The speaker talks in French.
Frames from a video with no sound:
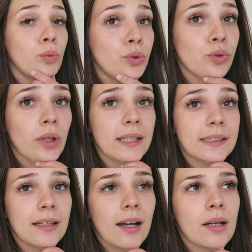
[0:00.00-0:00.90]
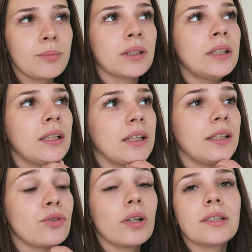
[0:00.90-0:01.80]
ou sur Instagram,
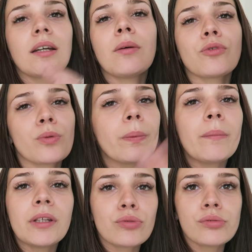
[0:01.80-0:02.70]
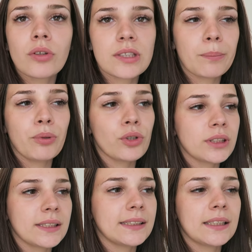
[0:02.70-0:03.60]
et sur Instagram je peux pas mettre tout dans un
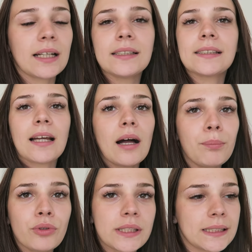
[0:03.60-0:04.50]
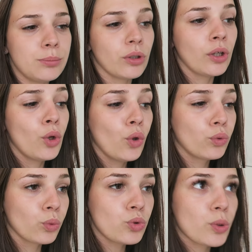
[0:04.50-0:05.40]
post etc, c'est impossible,
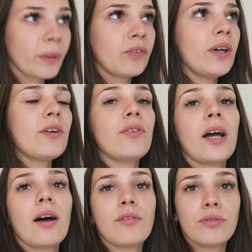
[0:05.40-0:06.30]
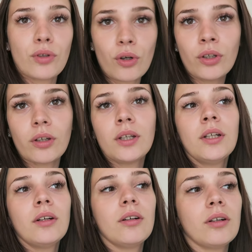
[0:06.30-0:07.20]
donc je préfère faire un vlog
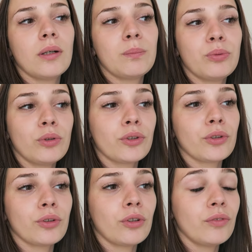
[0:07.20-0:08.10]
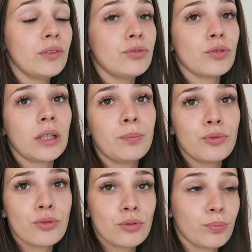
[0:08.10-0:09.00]
pour que en fait vous soyez
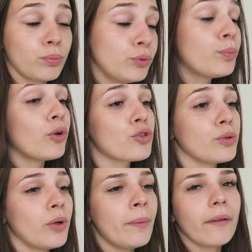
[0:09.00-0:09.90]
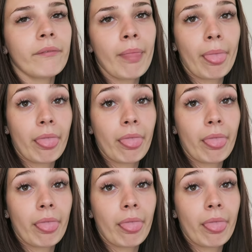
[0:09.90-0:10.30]
plus, plus proche de moi, pardon,